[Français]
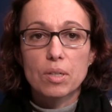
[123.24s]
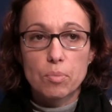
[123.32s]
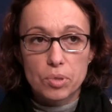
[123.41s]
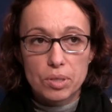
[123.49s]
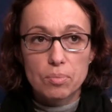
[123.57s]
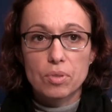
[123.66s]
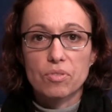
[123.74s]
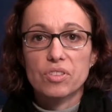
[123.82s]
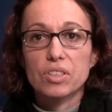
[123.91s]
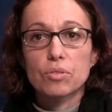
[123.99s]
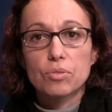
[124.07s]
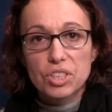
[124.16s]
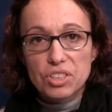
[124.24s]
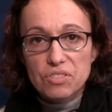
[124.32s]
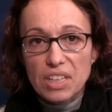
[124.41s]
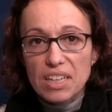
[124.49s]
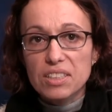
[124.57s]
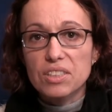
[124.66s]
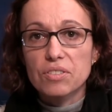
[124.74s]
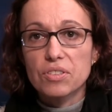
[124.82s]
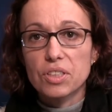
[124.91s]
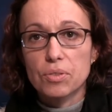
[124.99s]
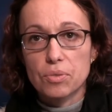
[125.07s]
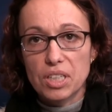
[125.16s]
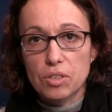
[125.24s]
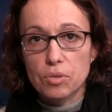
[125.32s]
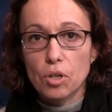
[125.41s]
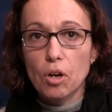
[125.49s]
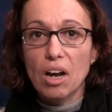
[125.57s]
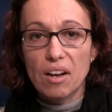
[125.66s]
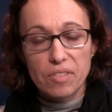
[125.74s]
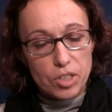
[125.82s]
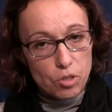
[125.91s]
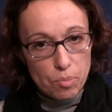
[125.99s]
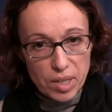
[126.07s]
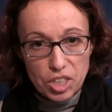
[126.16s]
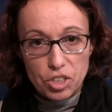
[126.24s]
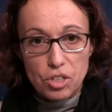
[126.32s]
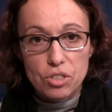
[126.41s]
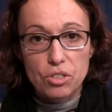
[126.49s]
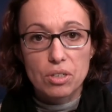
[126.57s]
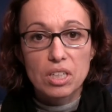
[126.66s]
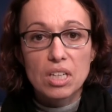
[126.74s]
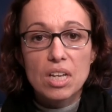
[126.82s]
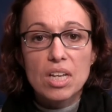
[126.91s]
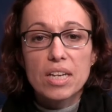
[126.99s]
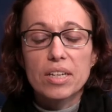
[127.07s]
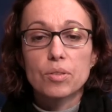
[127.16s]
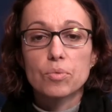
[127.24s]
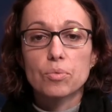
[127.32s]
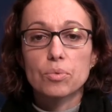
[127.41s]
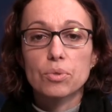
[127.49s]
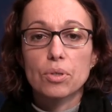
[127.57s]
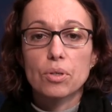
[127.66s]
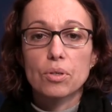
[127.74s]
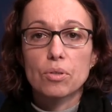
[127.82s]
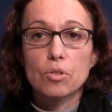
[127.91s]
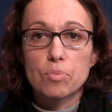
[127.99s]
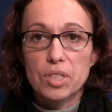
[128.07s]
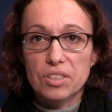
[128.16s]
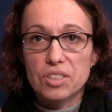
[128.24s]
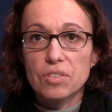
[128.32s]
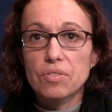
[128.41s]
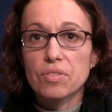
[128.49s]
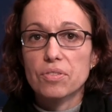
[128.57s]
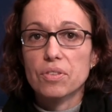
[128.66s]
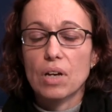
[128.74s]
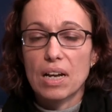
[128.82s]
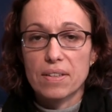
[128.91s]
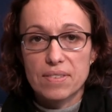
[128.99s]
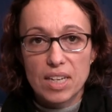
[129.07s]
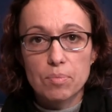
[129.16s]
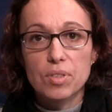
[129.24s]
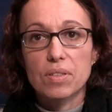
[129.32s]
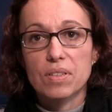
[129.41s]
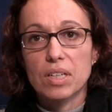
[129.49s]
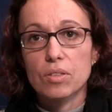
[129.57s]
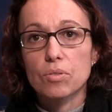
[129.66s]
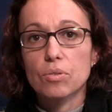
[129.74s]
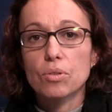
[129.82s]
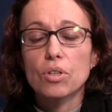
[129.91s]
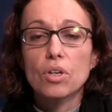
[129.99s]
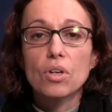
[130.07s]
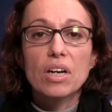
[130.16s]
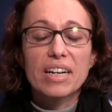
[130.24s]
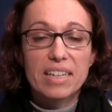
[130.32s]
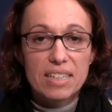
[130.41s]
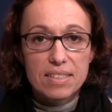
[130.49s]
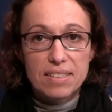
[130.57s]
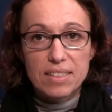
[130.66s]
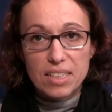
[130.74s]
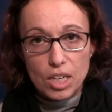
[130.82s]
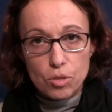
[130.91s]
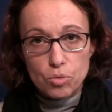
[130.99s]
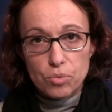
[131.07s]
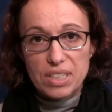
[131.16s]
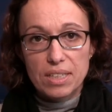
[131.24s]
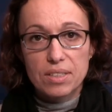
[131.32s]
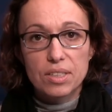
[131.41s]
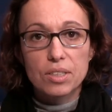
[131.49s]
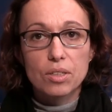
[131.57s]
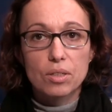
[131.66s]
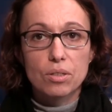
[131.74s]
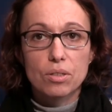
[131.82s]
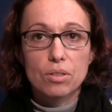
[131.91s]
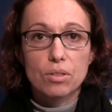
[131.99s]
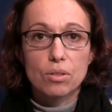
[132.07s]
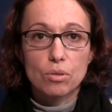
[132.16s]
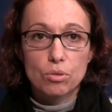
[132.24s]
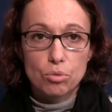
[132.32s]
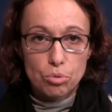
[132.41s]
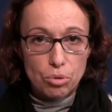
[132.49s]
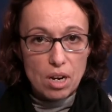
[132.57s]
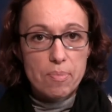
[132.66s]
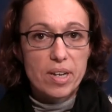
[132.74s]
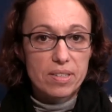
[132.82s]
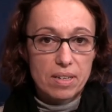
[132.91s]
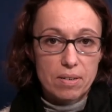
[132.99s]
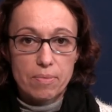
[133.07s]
est possible en fait de diversifier ce secteur avec le maraîchage. Et donc, l'objectif à terme, ce serait de réaliser des réunions techniques sur la parcelle.